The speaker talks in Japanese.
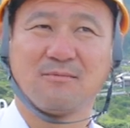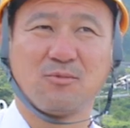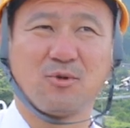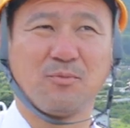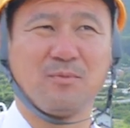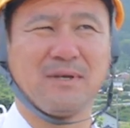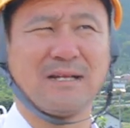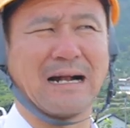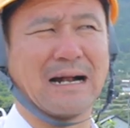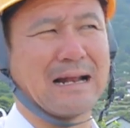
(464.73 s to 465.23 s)

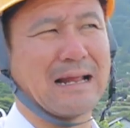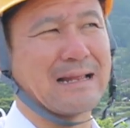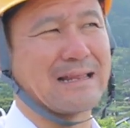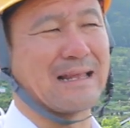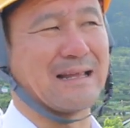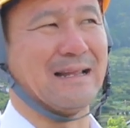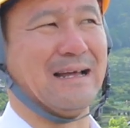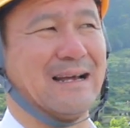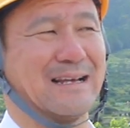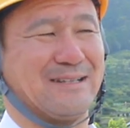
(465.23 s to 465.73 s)
もう見られ
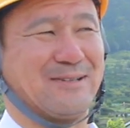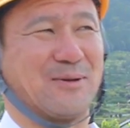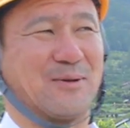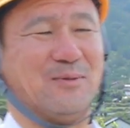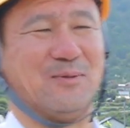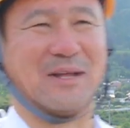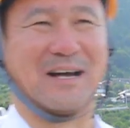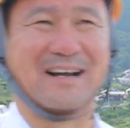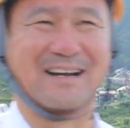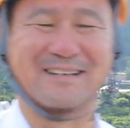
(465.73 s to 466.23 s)
てない
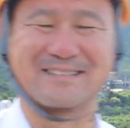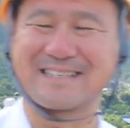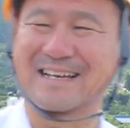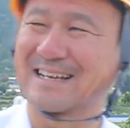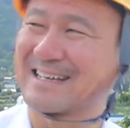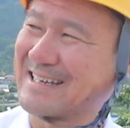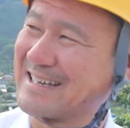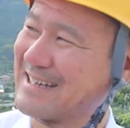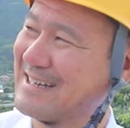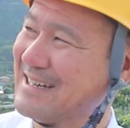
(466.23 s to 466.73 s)
となんか
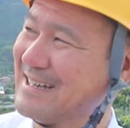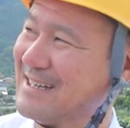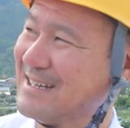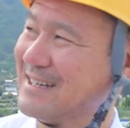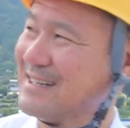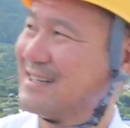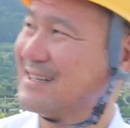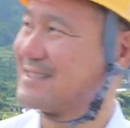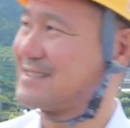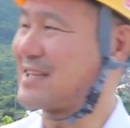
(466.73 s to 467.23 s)
最近
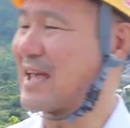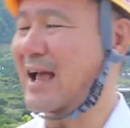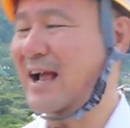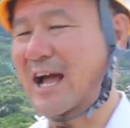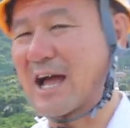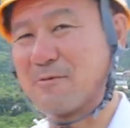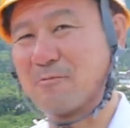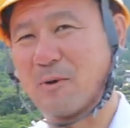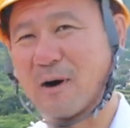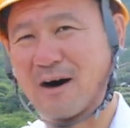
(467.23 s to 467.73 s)
1000
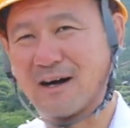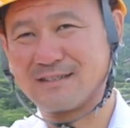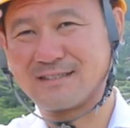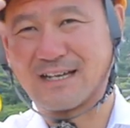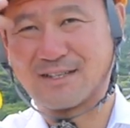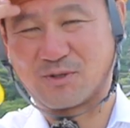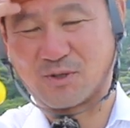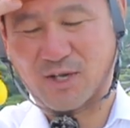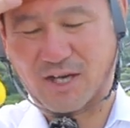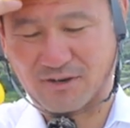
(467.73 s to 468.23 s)
回もあん
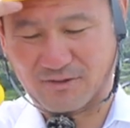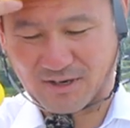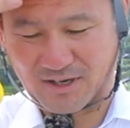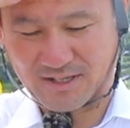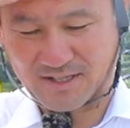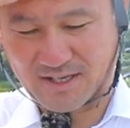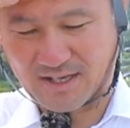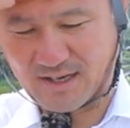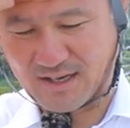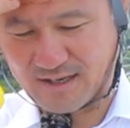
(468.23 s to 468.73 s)
ない時あるか
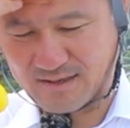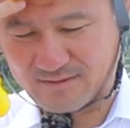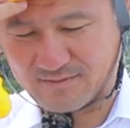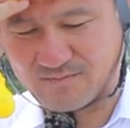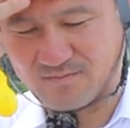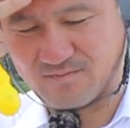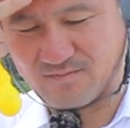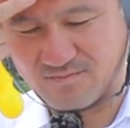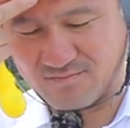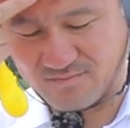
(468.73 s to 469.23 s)
らさ
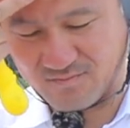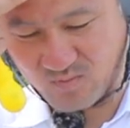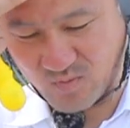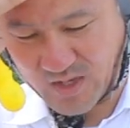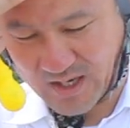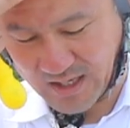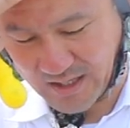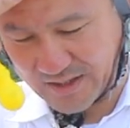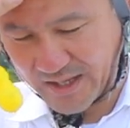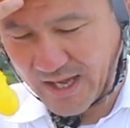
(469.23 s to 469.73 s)

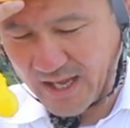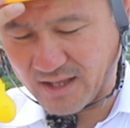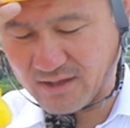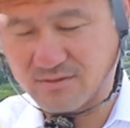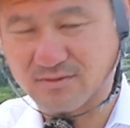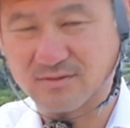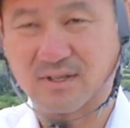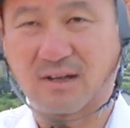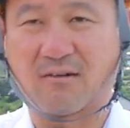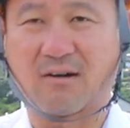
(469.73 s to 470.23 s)
なんか泣いて
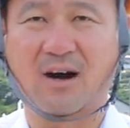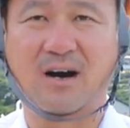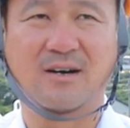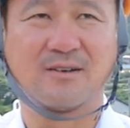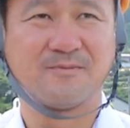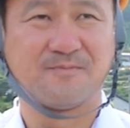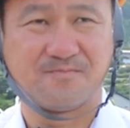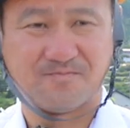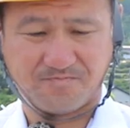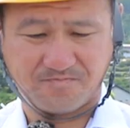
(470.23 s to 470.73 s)
くるんだわ
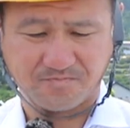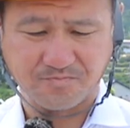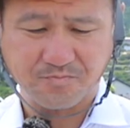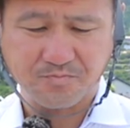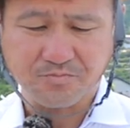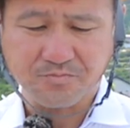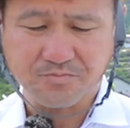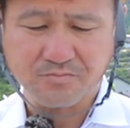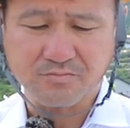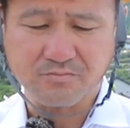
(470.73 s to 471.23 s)

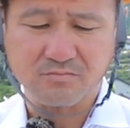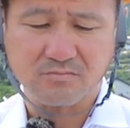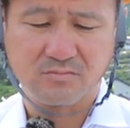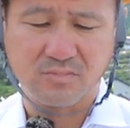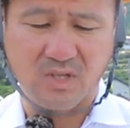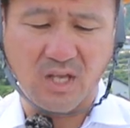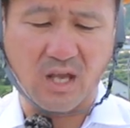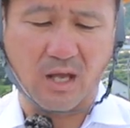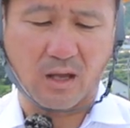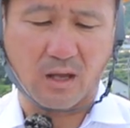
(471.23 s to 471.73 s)

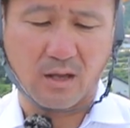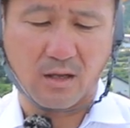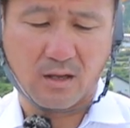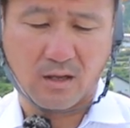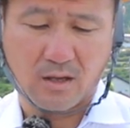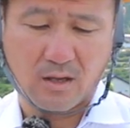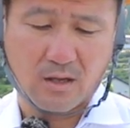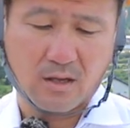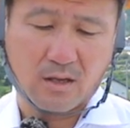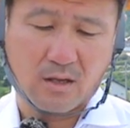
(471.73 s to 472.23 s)
で
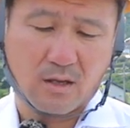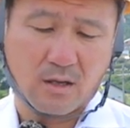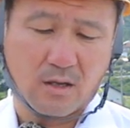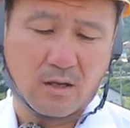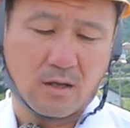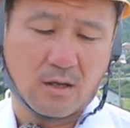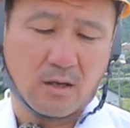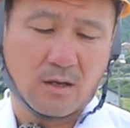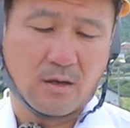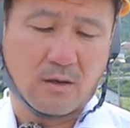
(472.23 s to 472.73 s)

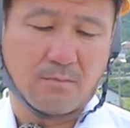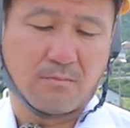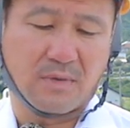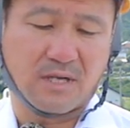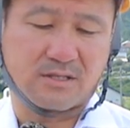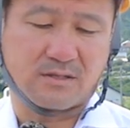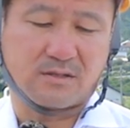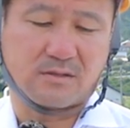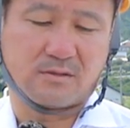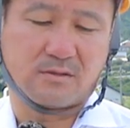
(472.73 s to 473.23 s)

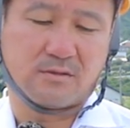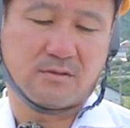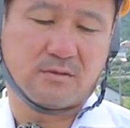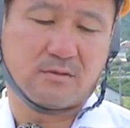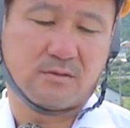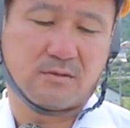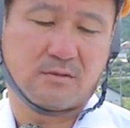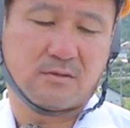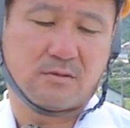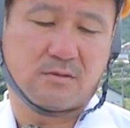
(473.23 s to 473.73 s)
まず
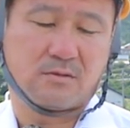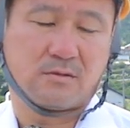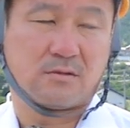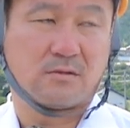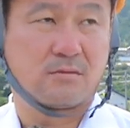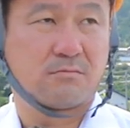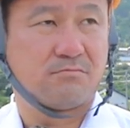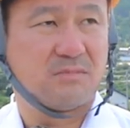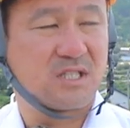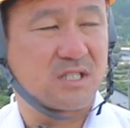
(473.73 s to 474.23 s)

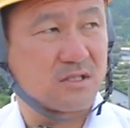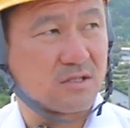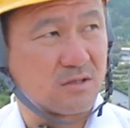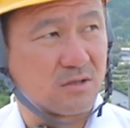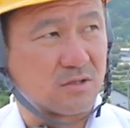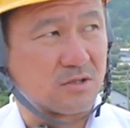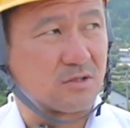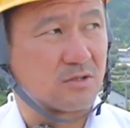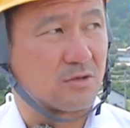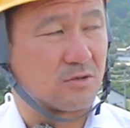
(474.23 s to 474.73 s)
3つ
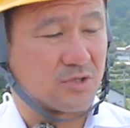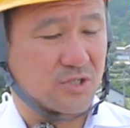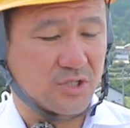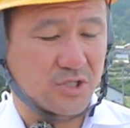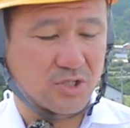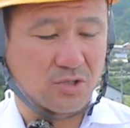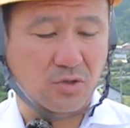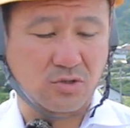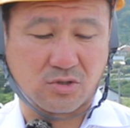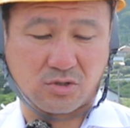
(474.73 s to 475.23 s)
の理由のうち
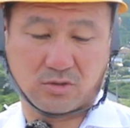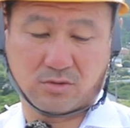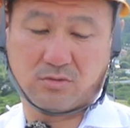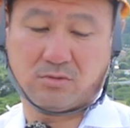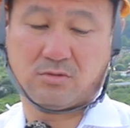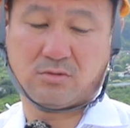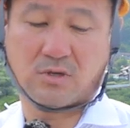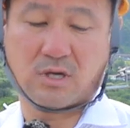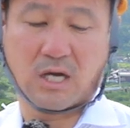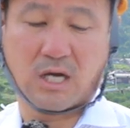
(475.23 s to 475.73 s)
1つ
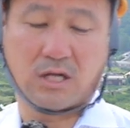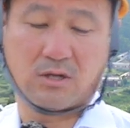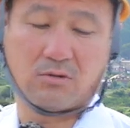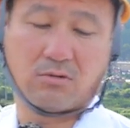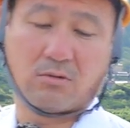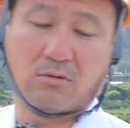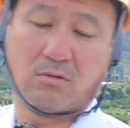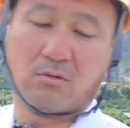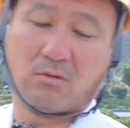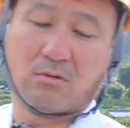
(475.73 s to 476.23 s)
あ
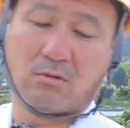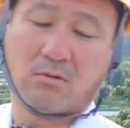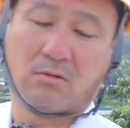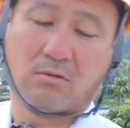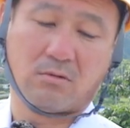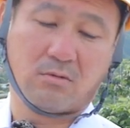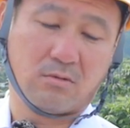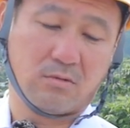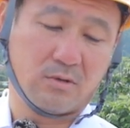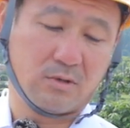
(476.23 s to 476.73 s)

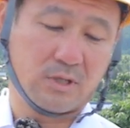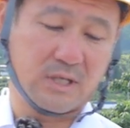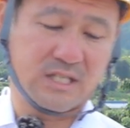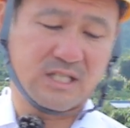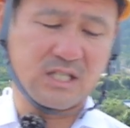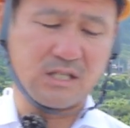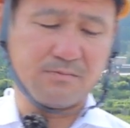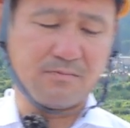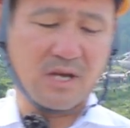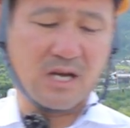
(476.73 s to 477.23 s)
のー、
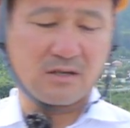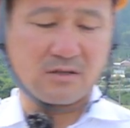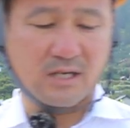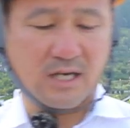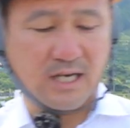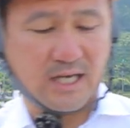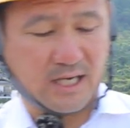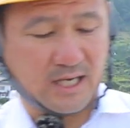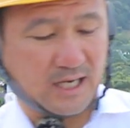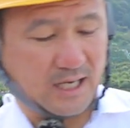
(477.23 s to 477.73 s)
人脈
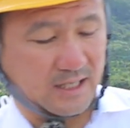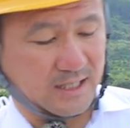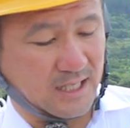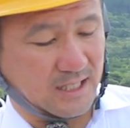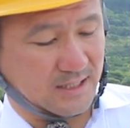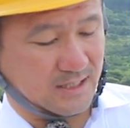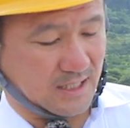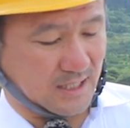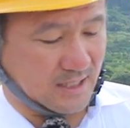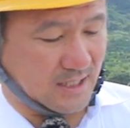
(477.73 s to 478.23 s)
がないから
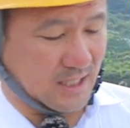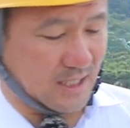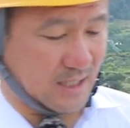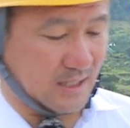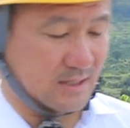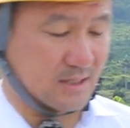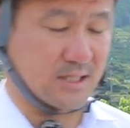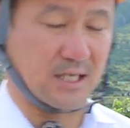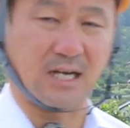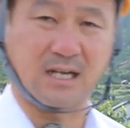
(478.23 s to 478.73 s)
なんじゃだ
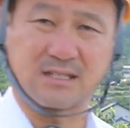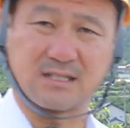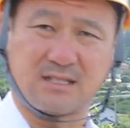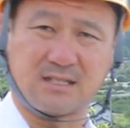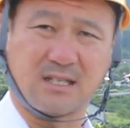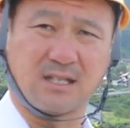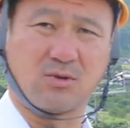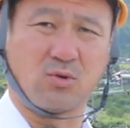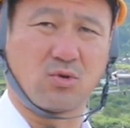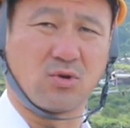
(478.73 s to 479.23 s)
かんじゃっ
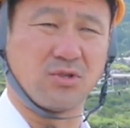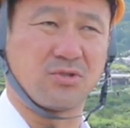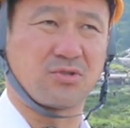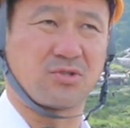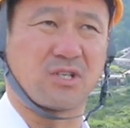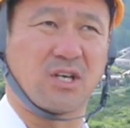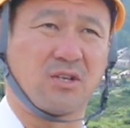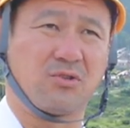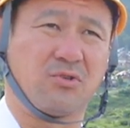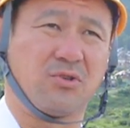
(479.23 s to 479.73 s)
つって独立
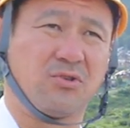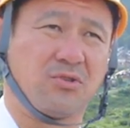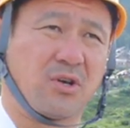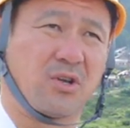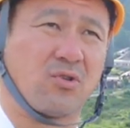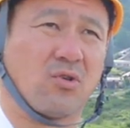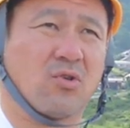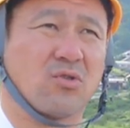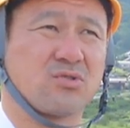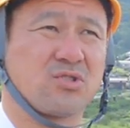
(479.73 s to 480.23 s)
しない人いるけど